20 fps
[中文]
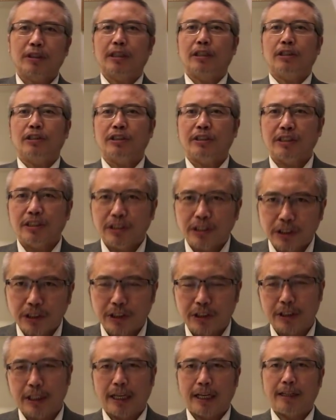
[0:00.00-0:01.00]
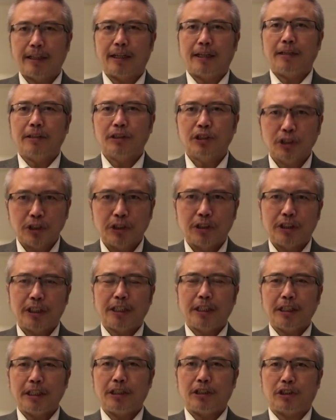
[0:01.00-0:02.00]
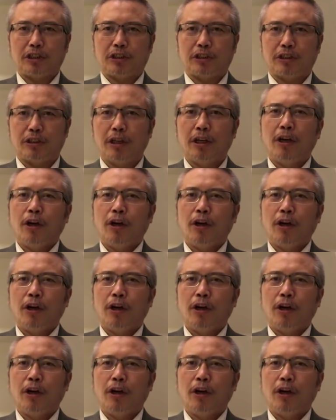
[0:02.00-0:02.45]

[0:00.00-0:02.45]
这四十年的世界历史，